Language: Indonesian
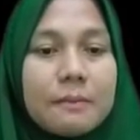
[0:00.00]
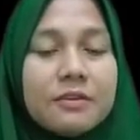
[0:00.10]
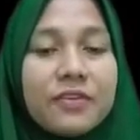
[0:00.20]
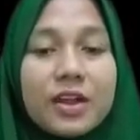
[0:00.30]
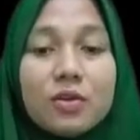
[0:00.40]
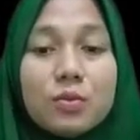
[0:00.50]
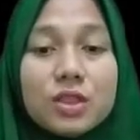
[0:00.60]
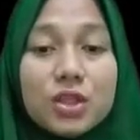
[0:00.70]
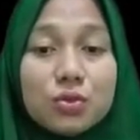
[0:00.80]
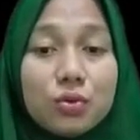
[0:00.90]
Manfaat lumut
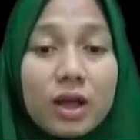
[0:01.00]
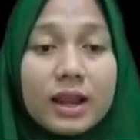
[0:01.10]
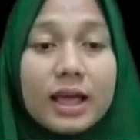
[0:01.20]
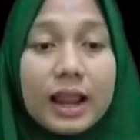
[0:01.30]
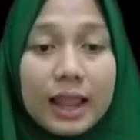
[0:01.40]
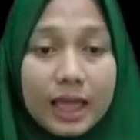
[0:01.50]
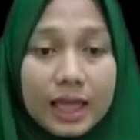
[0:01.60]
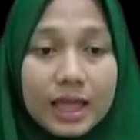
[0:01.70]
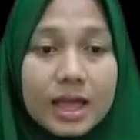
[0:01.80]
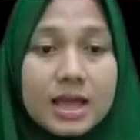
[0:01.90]
itu adalah
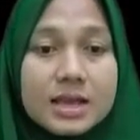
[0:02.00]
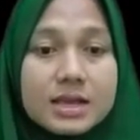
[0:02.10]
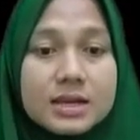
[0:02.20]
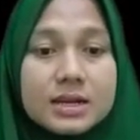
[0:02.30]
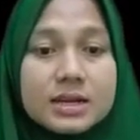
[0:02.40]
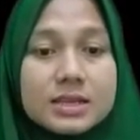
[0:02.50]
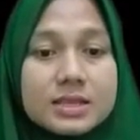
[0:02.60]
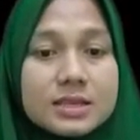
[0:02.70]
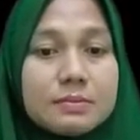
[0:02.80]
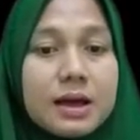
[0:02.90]
uh,
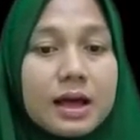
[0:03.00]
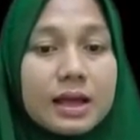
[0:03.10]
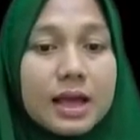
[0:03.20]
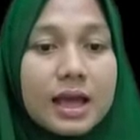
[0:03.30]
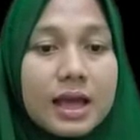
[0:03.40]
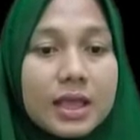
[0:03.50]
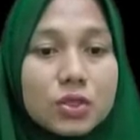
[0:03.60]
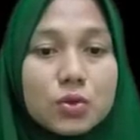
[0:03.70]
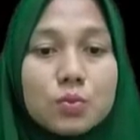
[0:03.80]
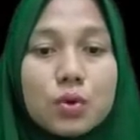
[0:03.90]
sebagai
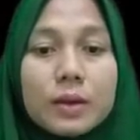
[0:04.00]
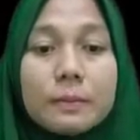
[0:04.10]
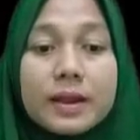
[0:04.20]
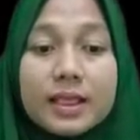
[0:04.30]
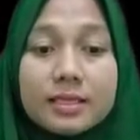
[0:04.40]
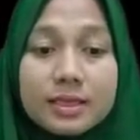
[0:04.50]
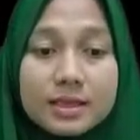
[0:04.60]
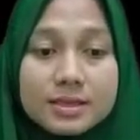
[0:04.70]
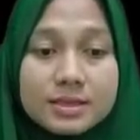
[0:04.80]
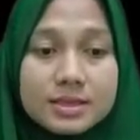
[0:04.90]
tumbuhan perintis.